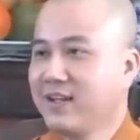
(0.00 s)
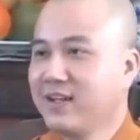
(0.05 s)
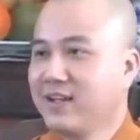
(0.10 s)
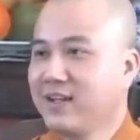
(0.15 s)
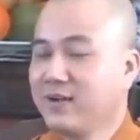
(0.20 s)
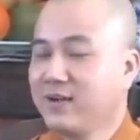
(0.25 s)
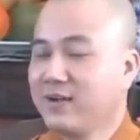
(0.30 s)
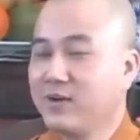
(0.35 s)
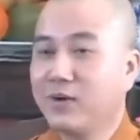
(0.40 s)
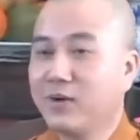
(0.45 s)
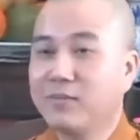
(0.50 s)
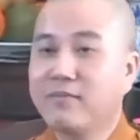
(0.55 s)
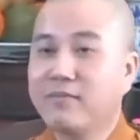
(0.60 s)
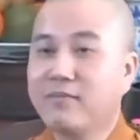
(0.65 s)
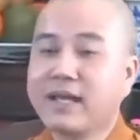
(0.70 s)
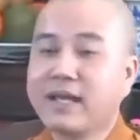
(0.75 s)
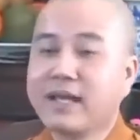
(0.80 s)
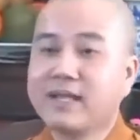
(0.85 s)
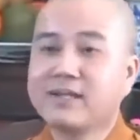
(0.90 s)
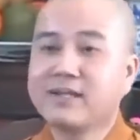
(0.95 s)
rồi
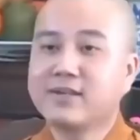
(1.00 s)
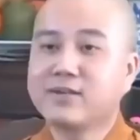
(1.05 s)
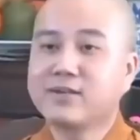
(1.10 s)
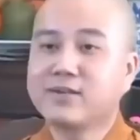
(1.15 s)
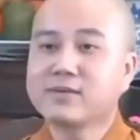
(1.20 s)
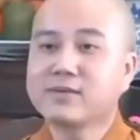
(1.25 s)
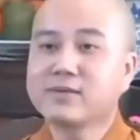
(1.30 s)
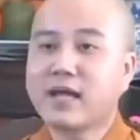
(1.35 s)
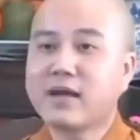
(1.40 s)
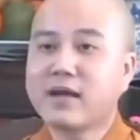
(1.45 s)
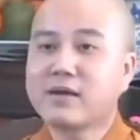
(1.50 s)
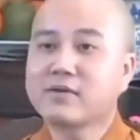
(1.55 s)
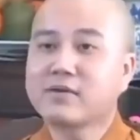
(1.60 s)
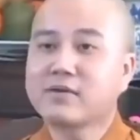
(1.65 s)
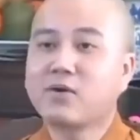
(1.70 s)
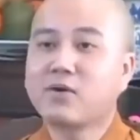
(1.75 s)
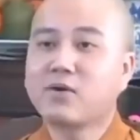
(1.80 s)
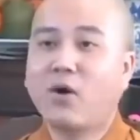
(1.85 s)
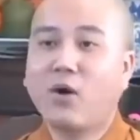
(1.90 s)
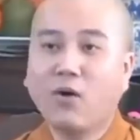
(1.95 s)
may rồi chúng ta
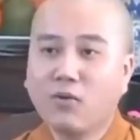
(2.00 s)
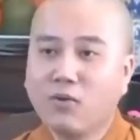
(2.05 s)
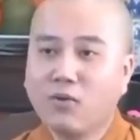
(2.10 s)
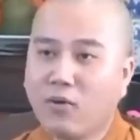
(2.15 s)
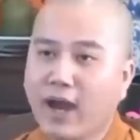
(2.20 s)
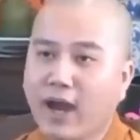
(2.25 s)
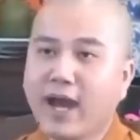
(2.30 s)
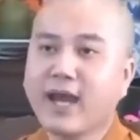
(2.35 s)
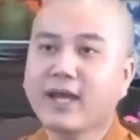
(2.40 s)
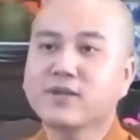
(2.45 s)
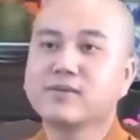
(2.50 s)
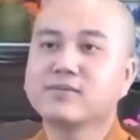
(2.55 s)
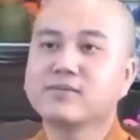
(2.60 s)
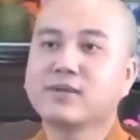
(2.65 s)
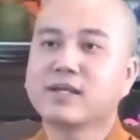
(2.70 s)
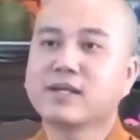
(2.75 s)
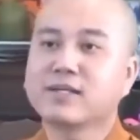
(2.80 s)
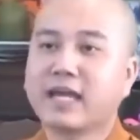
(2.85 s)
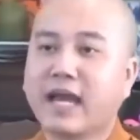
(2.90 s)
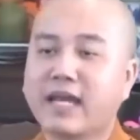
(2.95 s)
khổ quá chúng ta
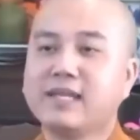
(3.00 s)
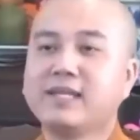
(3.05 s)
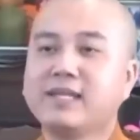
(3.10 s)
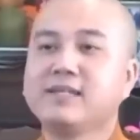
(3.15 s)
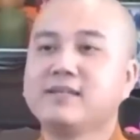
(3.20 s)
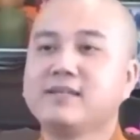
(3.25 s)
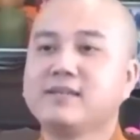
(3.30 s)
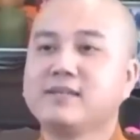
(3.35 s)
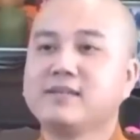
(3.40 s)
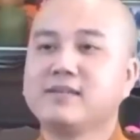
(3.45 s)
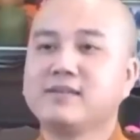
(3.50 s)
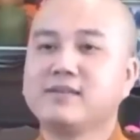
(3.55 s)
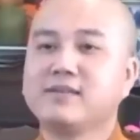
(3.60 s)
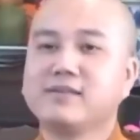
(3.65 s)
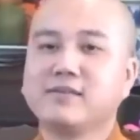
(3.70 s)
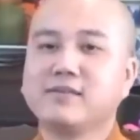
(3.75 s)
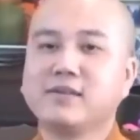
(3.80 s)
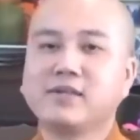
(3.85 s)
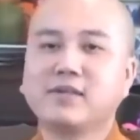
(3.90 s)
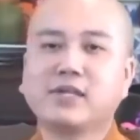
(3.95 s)
chạy
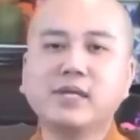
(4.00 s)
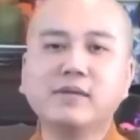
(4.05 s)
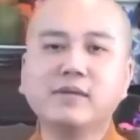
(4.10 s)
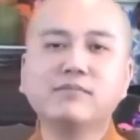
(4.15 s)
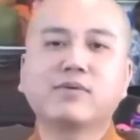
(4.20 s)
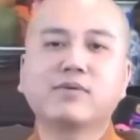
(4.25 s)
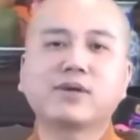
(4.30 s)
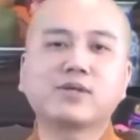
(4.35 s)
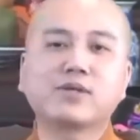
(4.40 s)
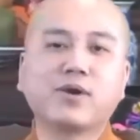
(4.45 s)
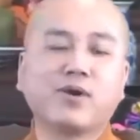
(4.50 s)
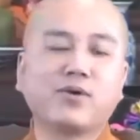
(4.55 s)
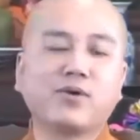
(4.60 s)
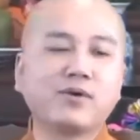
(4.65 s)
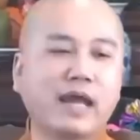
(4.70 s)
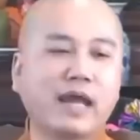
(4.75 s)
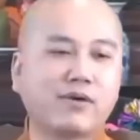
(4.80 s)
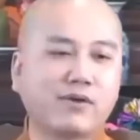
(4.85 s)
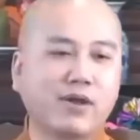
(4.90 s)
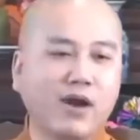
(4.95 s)
đi kiếm một cái chỗ
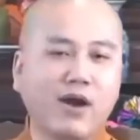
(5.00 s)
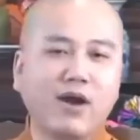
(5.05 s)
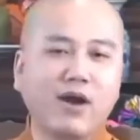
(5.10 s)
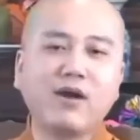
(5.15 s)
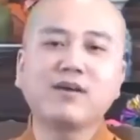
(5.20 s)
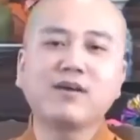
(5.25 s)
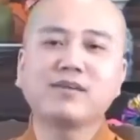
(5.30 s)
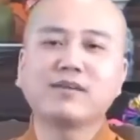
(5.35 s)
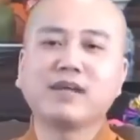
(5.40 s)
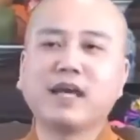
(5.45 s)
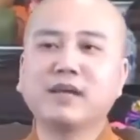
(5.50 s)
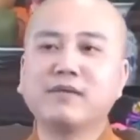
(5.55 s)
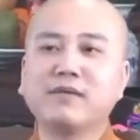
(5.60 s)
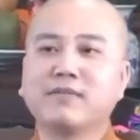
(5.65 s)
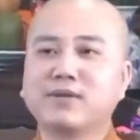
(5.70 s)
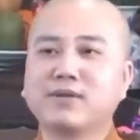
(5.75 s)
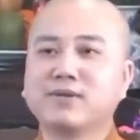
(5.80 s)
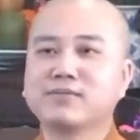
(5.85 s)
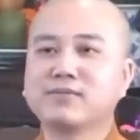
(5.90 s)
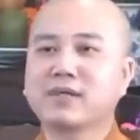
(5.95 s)
nào đó để mà
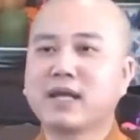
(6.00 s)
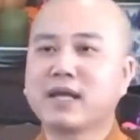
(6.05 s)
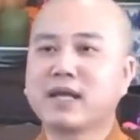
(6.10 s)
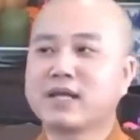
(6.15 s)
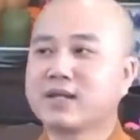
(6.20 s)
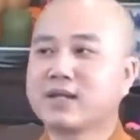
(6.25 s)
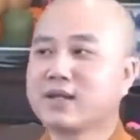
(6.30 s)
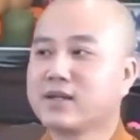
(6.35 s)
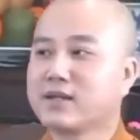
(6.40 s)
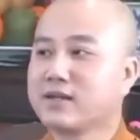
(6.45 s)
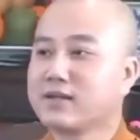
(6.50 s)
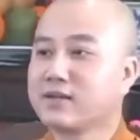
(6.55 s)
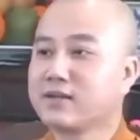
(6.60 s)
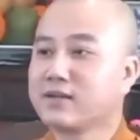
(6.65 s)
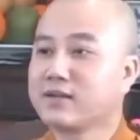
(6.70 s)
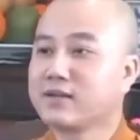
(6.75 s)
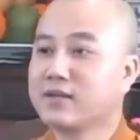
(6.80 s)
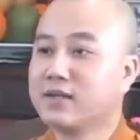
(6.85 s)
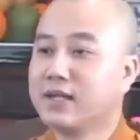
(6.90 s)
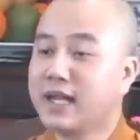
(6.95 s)
chúng ta
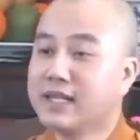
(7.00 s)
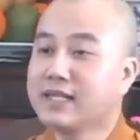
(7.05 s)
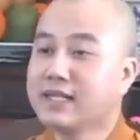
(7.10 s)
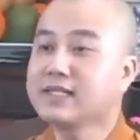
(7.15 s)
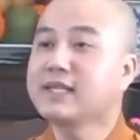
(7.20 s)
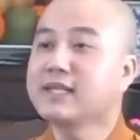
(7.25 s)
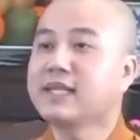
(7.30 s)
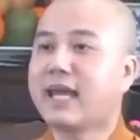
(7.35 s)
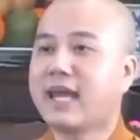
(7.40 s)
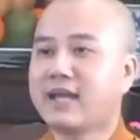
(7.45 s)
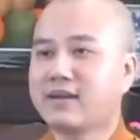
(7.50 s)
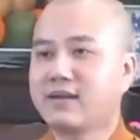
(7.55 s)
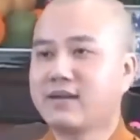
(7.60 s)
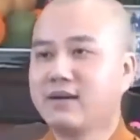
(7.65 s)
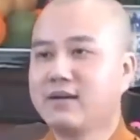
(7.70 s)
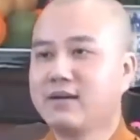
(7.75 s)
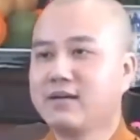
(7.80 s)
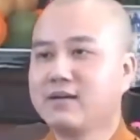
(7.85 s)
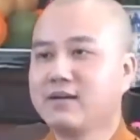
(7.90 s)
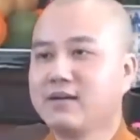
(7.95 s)
lánh cái nạn đó
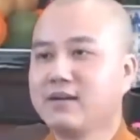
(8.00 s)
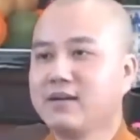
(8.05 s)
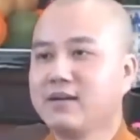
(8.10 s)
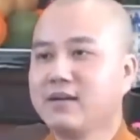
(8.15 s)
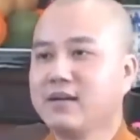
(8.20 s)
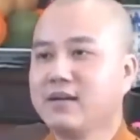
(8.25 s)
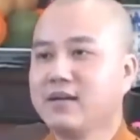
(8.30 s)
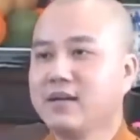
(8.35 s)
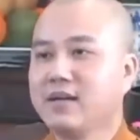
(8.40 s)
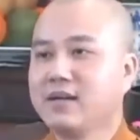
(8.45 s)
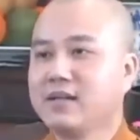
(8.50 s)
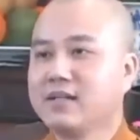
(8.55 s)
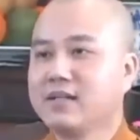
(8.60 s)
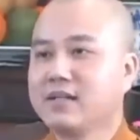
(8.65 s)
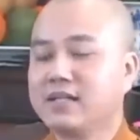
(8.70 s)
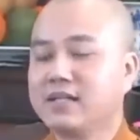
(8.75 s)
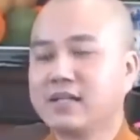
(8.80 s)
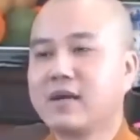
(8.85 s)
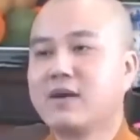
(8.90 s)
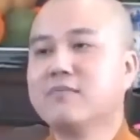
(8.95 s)

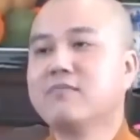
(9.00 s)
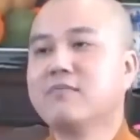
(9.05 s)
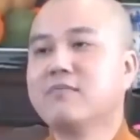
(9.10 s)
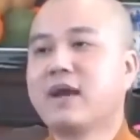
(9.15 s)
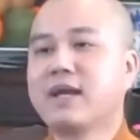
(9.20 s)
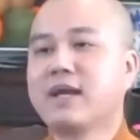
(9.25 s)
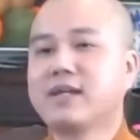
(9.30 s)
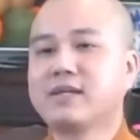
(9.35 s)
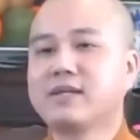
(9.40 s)
thì không may